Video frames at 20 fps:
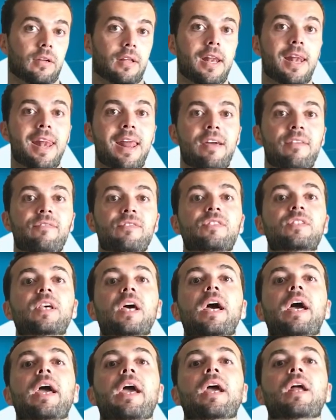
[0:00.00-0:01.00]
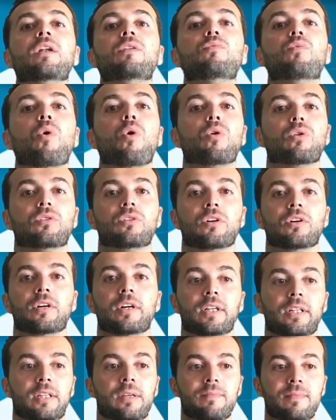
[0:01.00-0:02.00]
lives in water
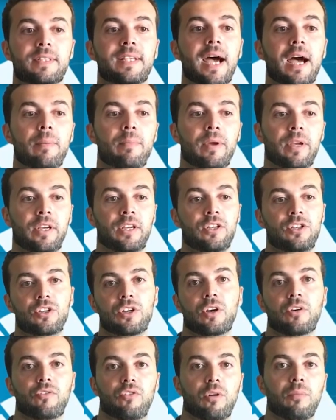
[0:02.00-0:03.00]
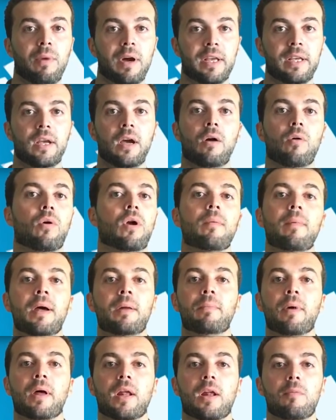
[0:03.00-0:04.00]
تمساح بيعيش في المية
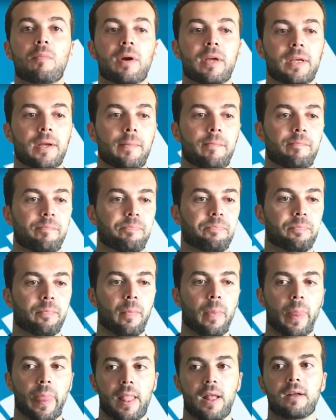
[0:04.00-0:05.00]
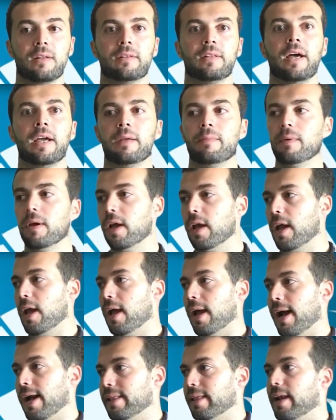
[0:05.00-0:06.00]
وكمان برا المية طيب
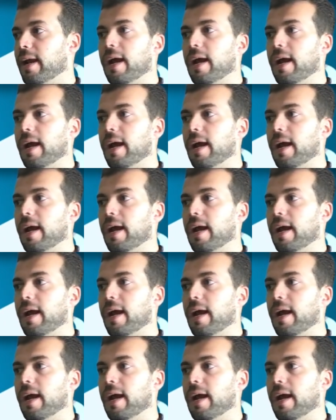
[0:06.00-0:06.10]
هذا